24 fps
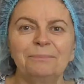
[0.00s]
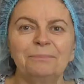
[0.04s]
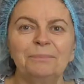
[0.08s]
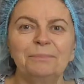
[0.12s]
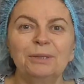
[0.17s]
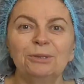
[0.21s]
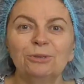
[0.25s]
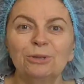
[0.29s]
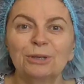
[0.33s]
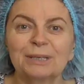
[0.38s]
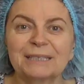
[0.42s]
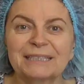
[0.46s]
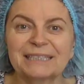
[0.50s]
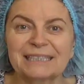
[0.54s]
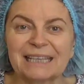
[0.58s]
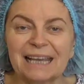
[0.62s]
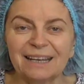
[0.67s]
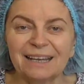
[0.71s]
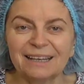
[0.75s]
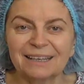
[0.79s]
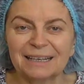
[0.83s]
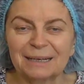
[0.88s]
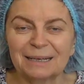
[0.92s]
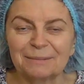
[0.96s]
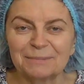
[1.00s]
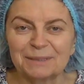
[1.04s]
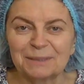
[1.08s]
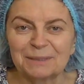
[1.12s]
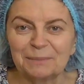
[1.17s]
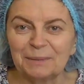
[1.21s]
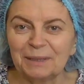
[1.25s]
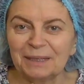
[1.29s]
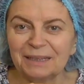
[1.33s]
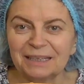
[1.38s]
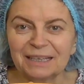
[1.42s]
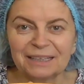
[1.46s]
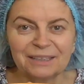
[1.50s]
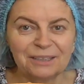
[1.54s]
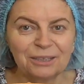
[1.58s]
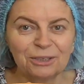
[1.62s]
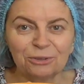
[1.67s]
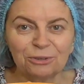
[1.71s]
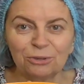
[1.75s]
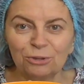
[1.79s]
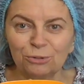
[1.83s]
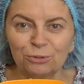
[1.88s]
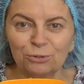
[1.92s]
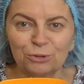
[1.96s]
Белок с сахаром сбила
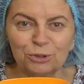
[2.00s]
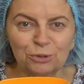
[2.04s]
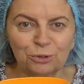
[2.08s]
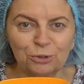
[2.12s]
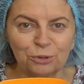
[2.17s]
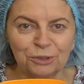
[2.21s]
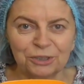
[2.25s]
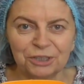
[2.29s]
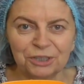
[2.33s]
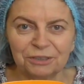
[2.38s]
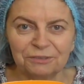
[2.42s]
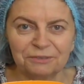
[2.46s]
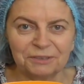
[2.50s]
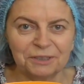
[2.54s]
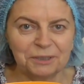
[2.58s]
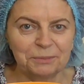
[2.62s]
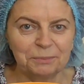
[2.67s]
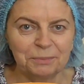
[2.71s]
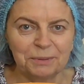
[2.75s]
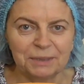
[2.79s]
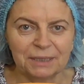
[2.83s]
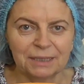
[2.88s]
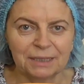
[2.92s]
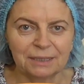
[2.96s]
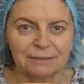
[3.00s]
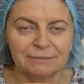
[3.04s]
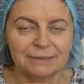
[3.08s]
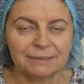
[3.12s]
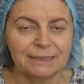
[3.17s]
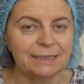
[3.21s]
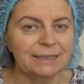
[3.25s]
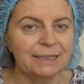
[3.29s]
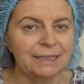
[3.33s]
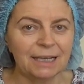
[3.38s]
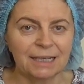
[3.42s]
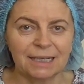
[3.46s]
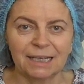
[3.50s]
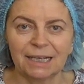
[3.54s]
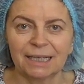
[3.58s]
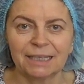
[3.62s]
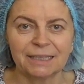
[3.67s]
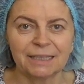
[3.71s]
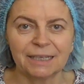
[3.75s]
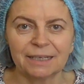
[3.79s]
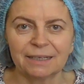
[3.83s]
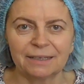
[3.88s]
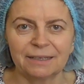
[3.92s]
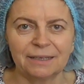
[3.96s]
не до устойчивых пиков, не так,
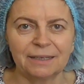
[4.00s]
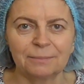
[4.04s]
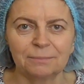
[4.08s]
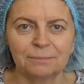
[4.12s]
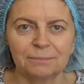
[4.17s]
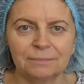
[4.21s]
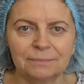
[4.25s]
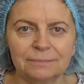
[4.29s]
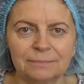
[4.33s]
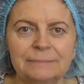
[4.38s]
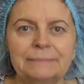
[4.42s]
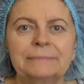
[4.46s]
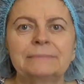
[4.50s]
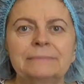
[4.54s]
как на крем.